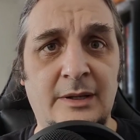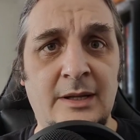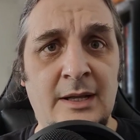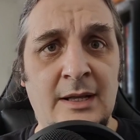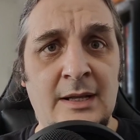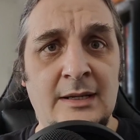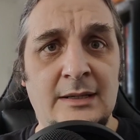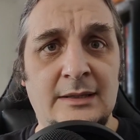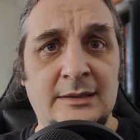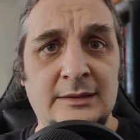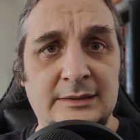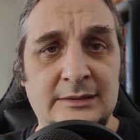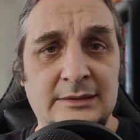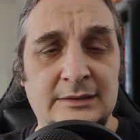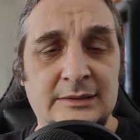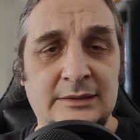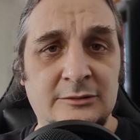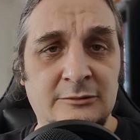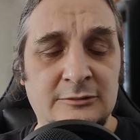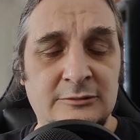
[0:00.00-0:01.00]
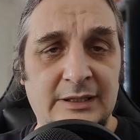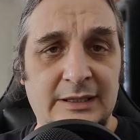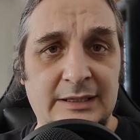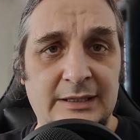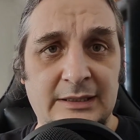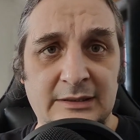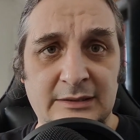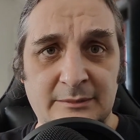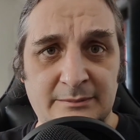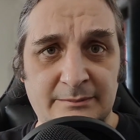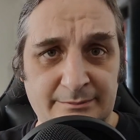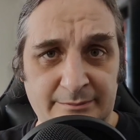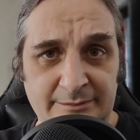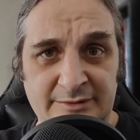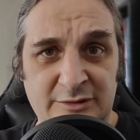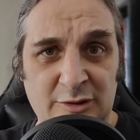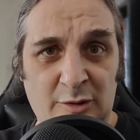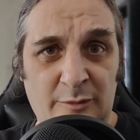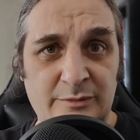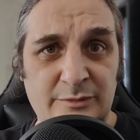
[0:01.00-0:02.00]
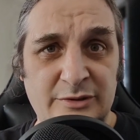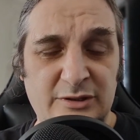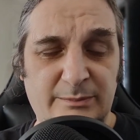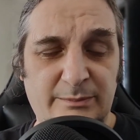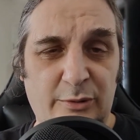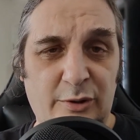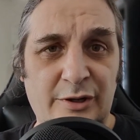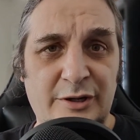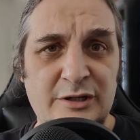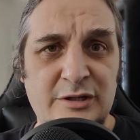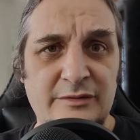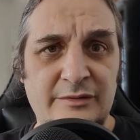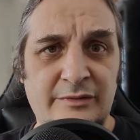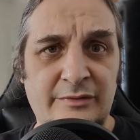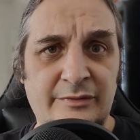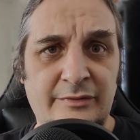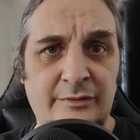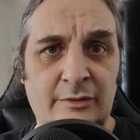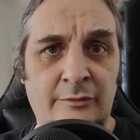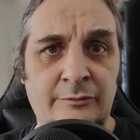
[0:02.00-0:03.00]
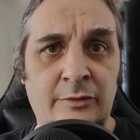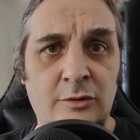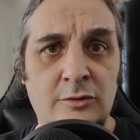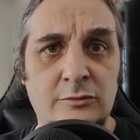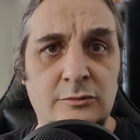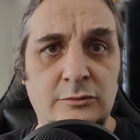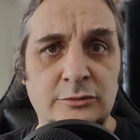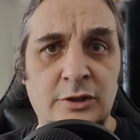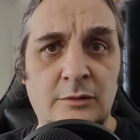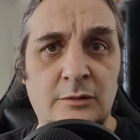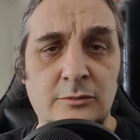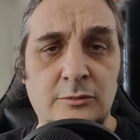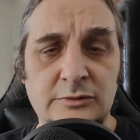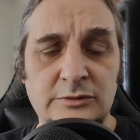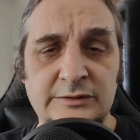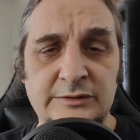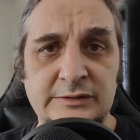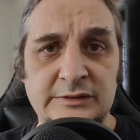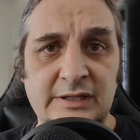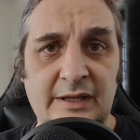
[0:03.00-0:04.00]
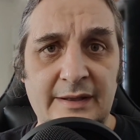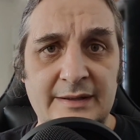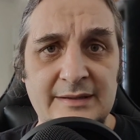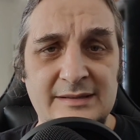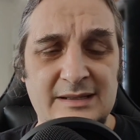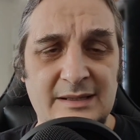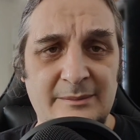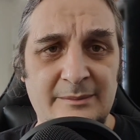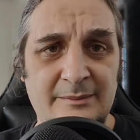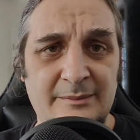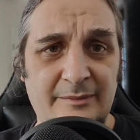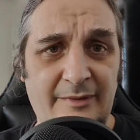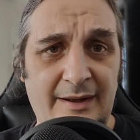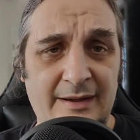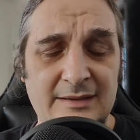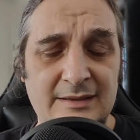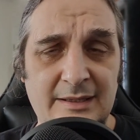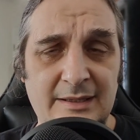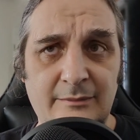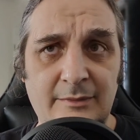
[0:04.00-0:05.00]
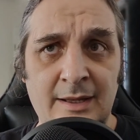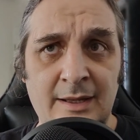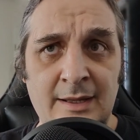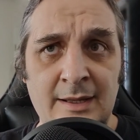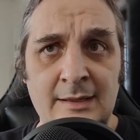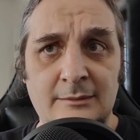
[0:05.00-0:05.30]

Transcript: yy, tutaj zrobić sporo rzeczy w, wokół domu związanych z tym faktem.